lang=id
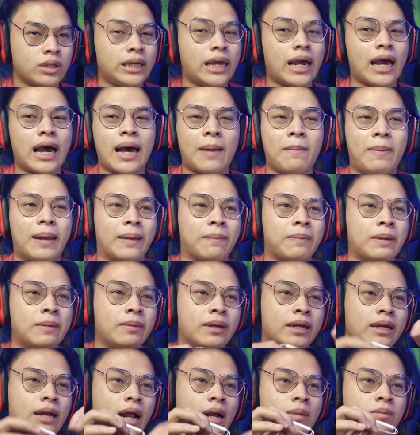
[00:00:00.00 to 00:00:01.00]
ya
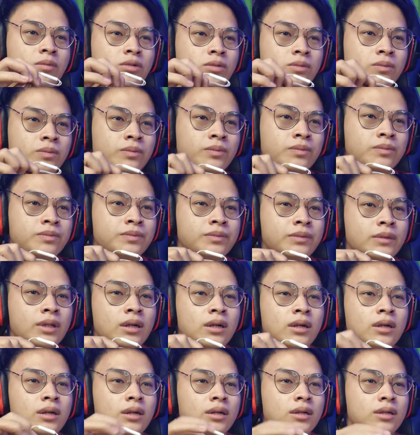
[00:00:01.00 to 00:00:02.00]
Blackpink bikin album
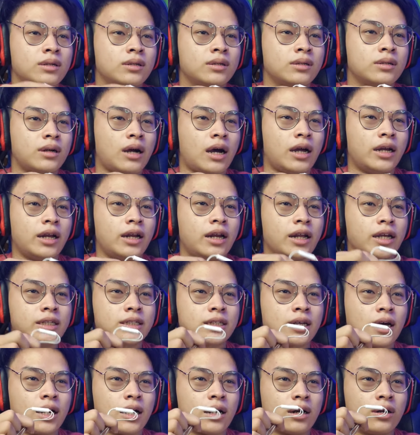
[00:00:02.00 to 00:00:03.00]
ada
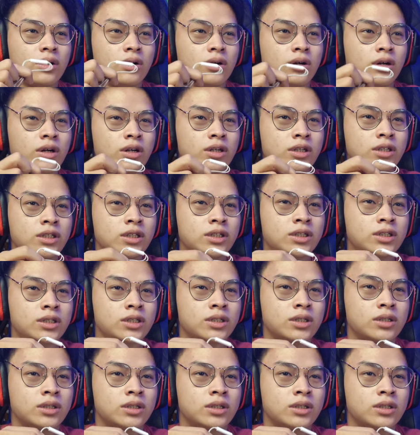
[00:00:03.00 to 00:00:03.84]
Next Carlos